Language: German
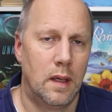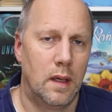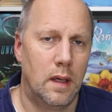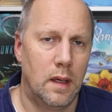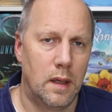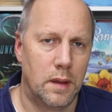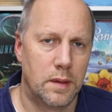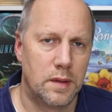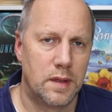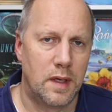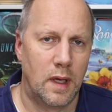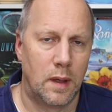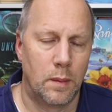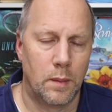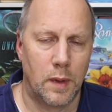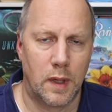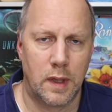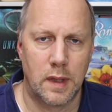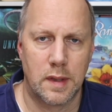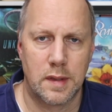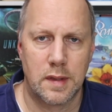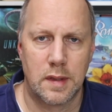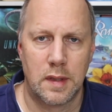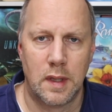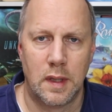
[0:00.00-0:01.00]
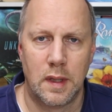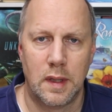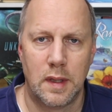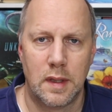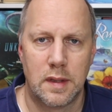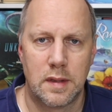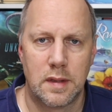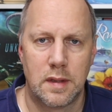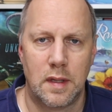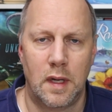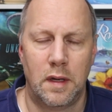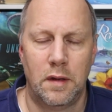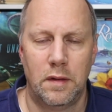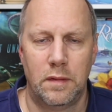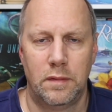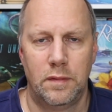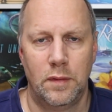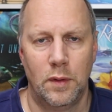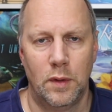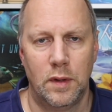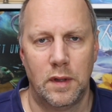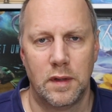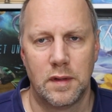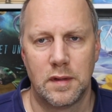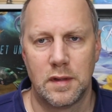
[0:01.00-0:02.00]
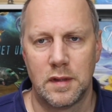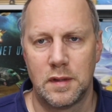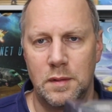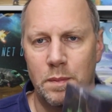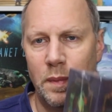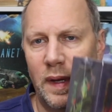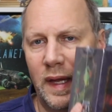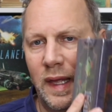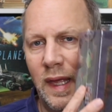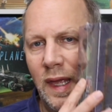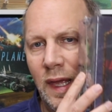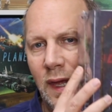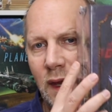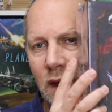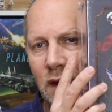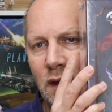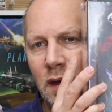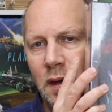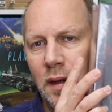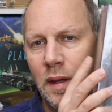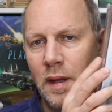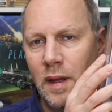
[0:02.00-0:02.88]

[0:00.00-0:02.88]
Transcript: Äh, ich denke mal, das ist für dieses Paket